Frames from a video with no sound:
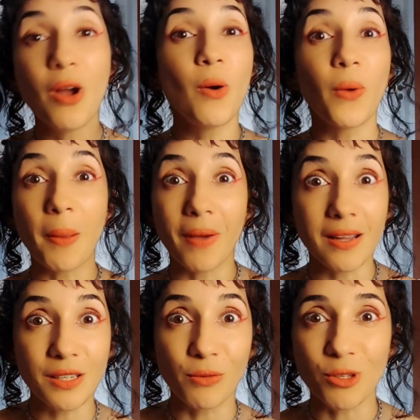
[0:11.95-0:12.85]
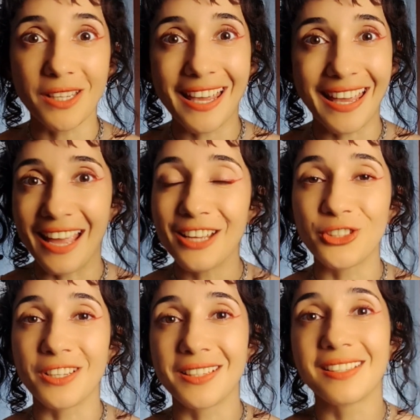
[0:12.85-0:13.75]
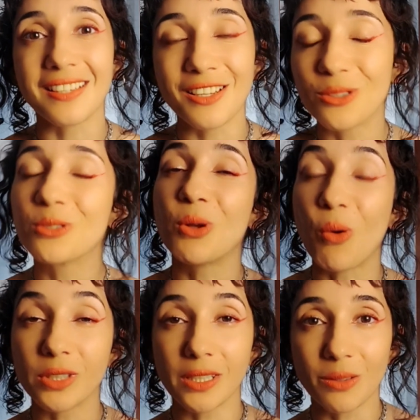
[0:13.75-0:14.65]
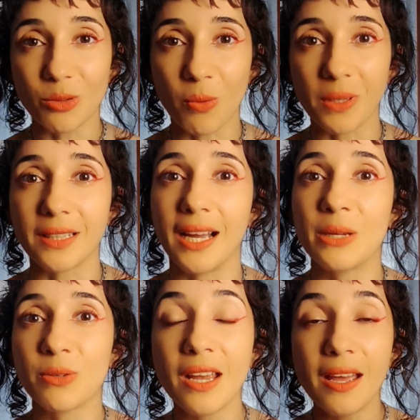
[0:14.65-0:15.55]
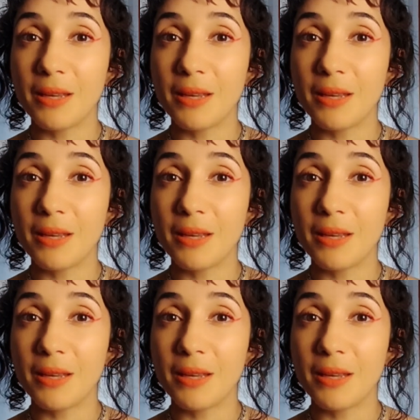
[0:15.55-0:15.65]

o que mais que você quer de exercícios, me conta aqui nos comentários.